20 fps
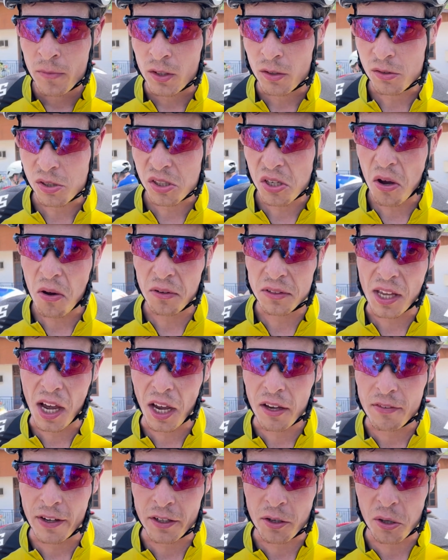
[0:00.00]
on sort, on
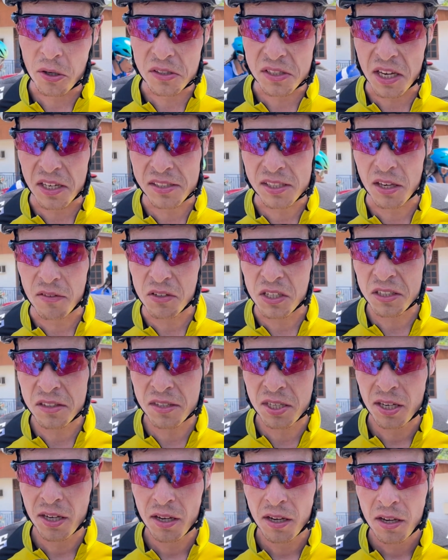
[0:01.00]
arrive à creuser assez
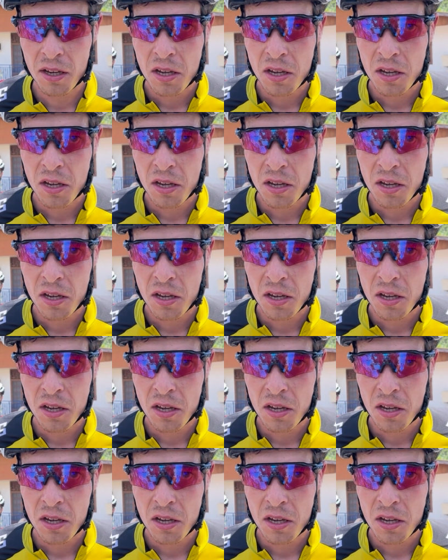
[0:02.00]
vite.